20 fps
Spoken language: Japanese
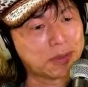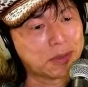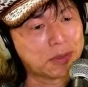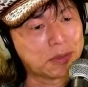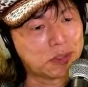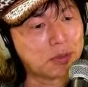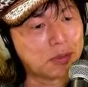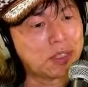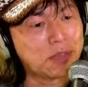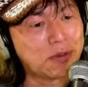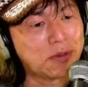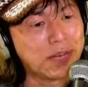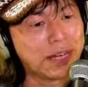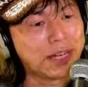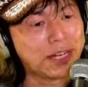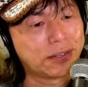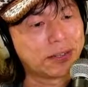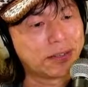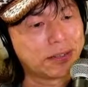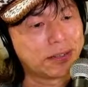初期
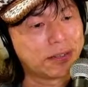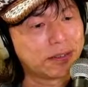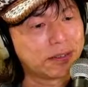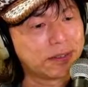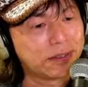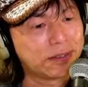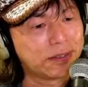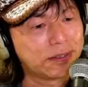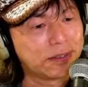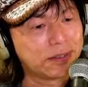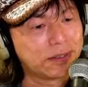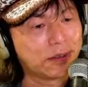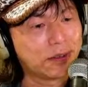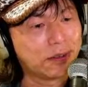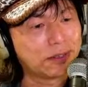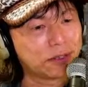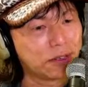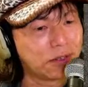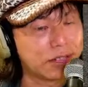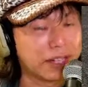はあの
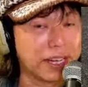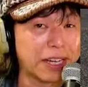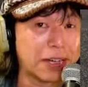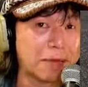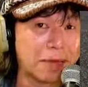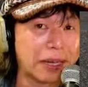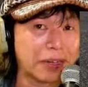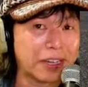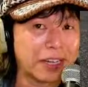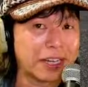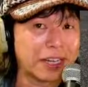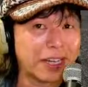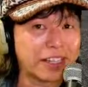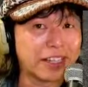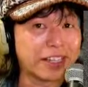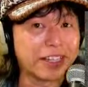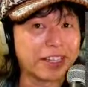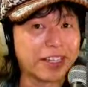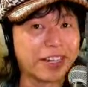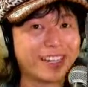細いあの丸穴やっ
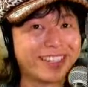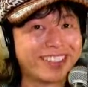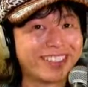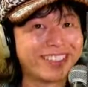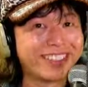たんでね